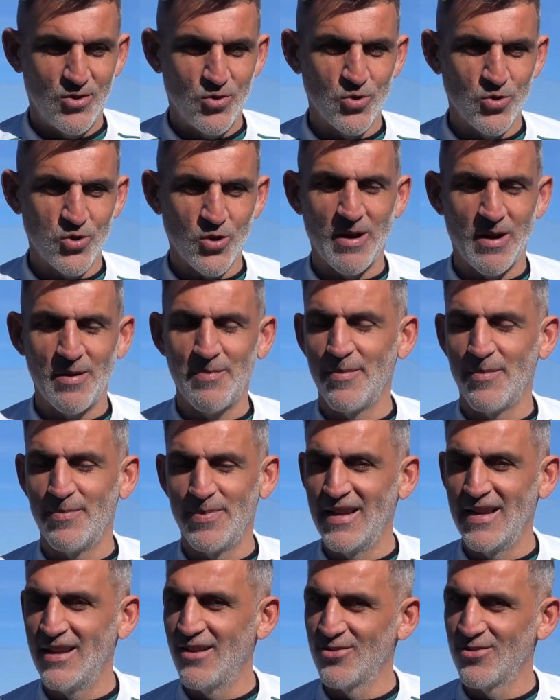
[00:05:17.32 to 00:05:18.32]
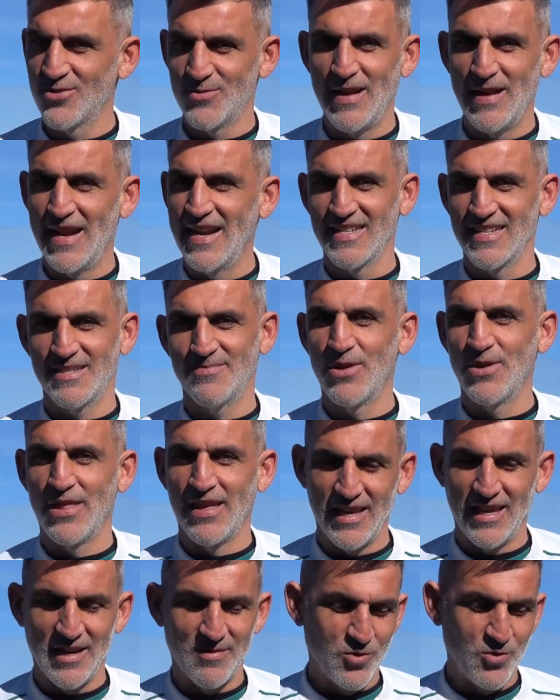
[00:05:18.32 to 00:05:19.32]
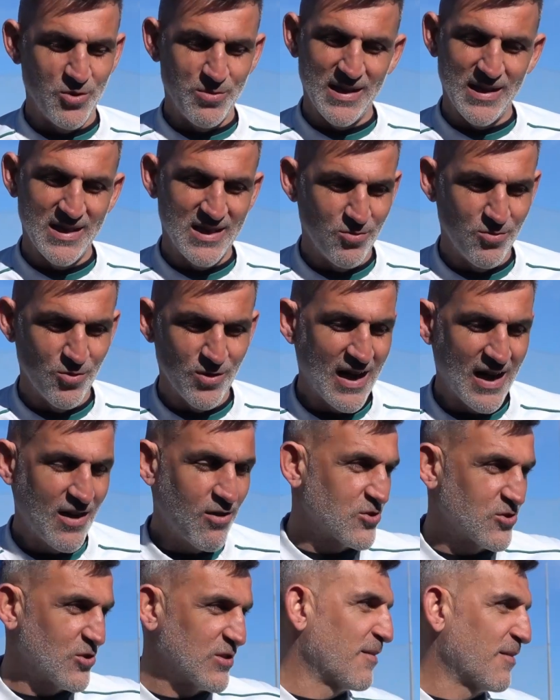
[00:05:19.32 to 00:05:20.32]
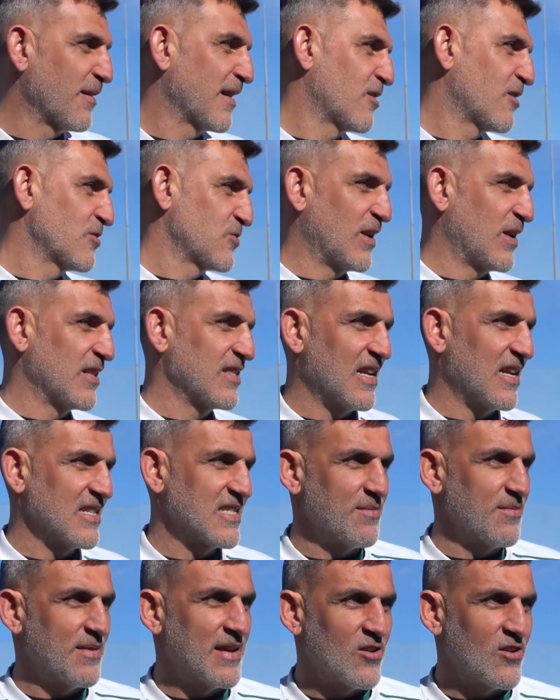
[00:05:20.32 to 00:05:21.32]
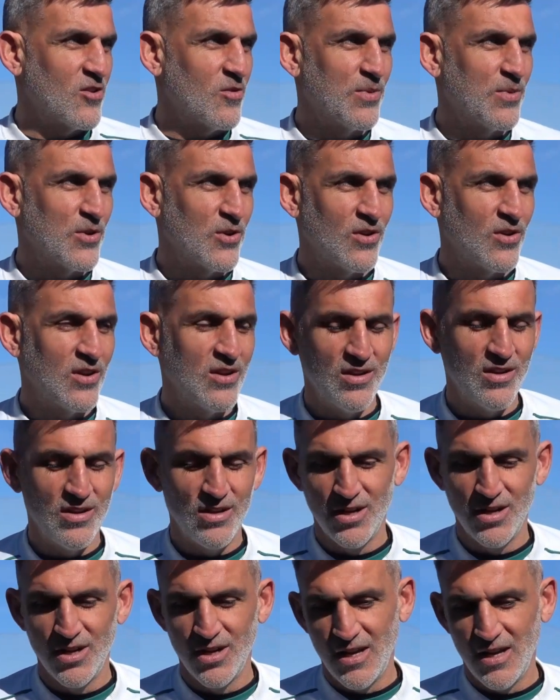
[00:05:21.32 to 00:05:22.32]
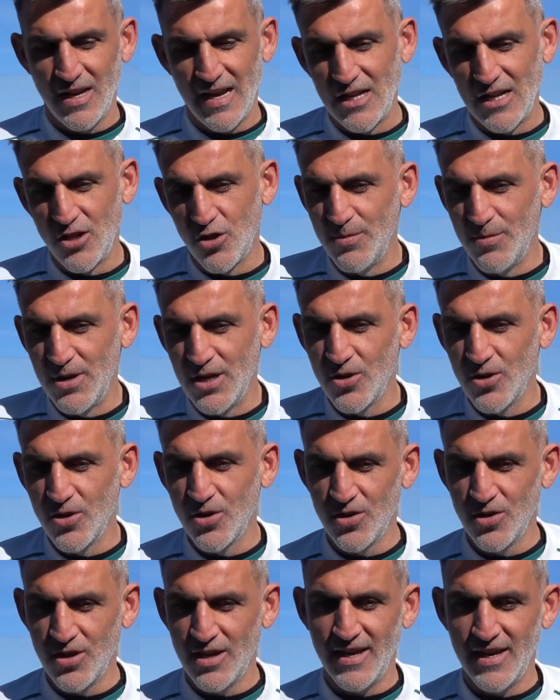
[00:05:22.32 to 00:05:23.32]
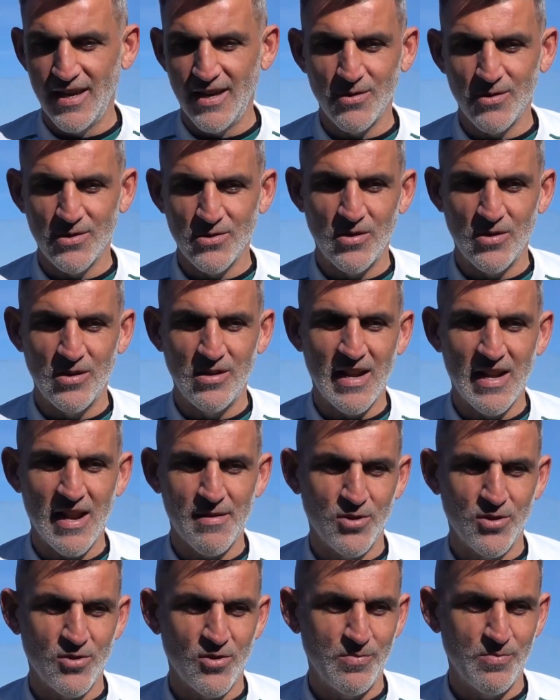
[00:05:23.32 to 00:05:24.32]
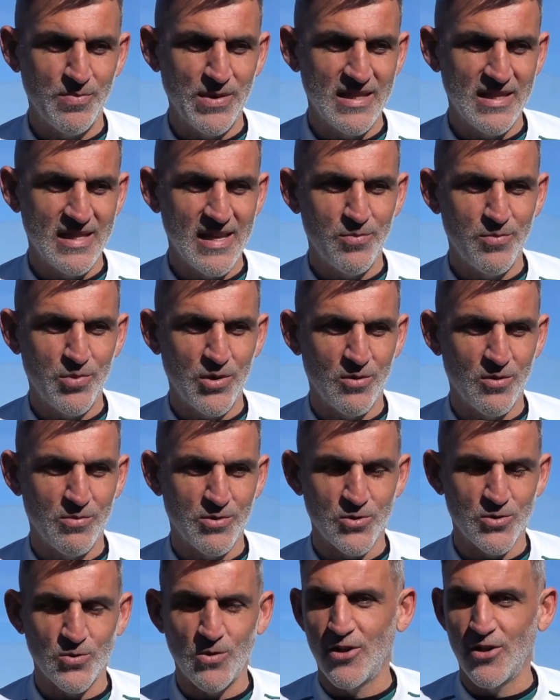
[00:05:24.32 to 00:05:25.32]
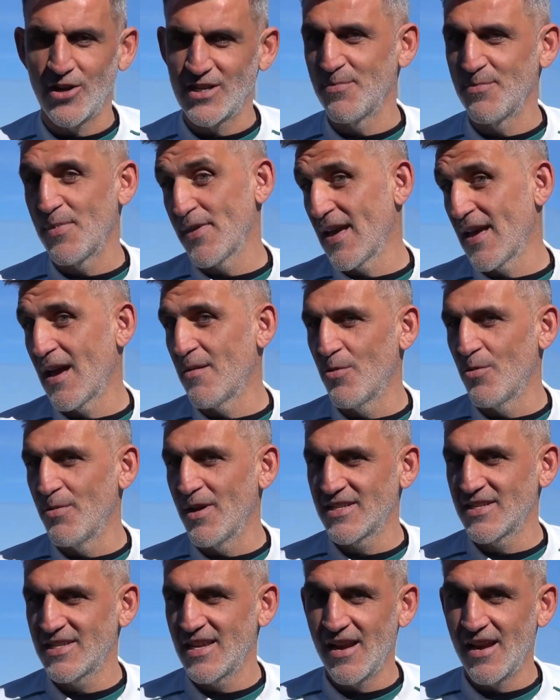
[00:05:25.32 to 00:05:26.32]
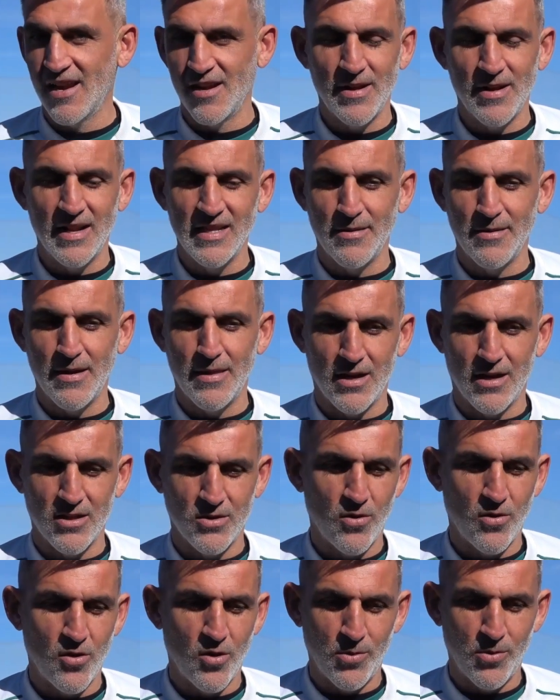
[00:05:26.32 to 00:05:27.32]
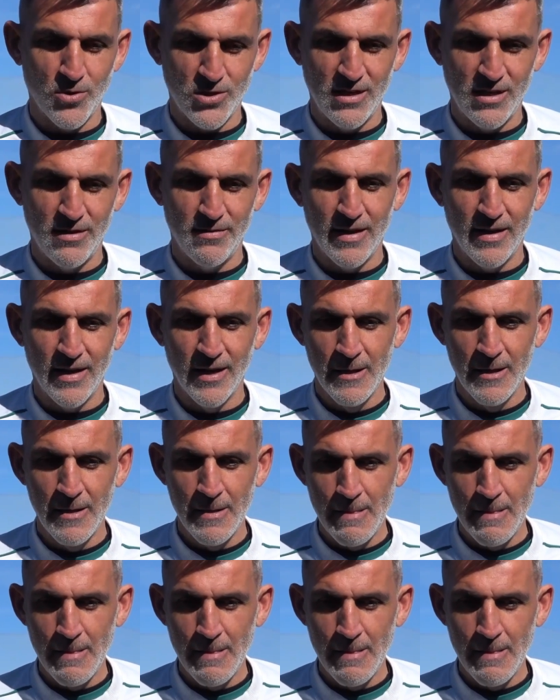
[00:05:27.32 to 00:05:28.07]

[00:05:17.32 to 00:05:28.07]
Tú sobre el papel los planes pueden ir muy bien dibujados o trabajados durante la semana, ¿no? Pero el, domingo, cuando el árbitro pite, bueno, pues los jugadores empiezan a moverse, el rival te va a hacer todo lo posible.